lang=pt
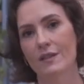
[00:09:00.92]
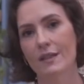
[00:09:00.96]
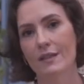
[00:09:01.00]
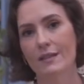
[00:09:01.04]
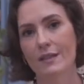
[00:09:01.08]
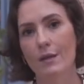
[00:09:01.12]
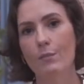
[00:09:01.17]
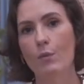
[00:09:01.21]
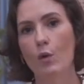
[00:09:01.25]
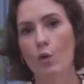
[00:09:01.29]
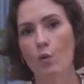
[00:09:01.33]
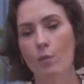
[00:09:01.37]

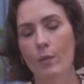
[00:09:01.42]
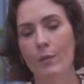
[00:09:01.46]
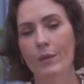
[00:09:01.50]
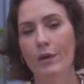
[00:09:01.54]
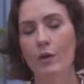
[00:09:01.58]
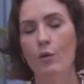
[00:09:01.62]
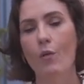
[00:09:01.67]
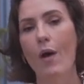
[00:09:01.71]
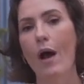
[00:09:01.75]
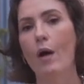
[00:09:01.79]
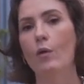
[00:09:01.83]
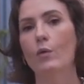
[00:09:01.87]
dessa bomba
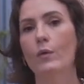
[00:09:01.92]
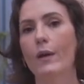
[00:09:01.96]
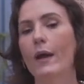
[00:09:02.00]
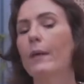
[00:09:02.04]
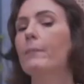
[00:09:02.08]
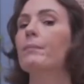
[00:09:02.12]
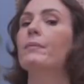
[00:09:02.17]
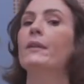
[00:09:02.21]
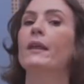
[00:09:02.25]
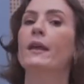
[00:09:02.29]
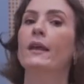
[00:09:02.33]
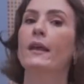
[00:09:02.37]
manual,
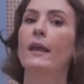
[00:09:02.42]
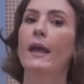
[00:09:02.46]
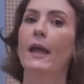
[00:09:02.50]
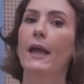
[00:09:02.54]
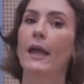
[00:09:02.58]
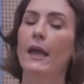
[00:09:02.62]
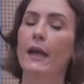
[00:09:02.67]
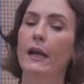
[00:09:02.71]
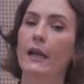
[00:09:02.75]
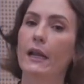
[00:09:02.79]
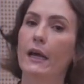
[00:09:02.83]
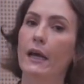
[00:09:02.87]
né?
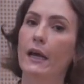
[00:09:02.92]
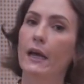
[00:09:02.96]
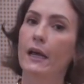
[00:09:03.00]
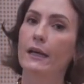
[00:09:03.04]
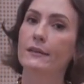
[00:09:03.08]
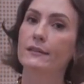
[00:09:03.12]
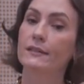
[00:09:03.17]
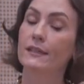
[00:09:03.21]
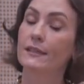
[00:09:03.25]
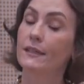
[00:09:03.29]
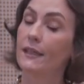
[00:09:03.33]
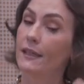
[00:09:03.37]

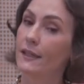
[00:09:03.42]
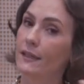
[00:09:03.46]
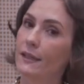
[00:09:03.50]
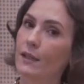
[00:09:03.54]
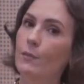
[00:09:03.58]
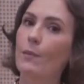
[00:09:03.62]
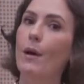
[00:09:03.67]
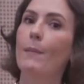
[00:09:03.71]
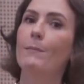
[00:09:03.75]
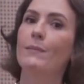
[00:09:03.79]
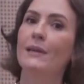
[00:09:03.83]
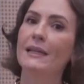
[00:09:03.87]
Ela, você tem que
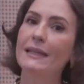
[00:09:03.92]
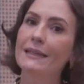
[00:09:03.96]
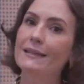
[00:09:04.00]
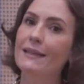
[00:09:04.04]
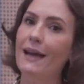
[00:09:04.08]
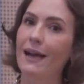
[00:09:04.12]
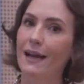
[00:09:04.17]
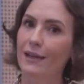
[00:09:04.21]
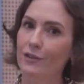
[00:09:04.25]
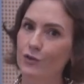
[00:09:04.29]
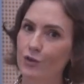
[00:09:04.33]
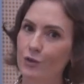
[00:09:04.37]
ter uma
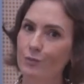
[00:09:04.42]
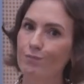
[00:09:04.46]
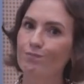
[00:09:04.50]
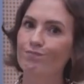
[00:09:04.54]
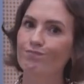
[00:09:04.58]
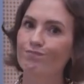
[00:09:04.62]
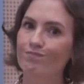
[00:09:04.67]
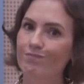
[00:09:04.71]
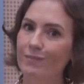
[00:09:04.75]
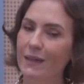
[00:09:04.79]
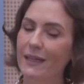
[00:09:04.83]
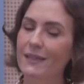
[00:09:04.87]
habilidade
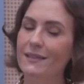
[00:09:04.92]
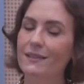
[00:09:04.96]
para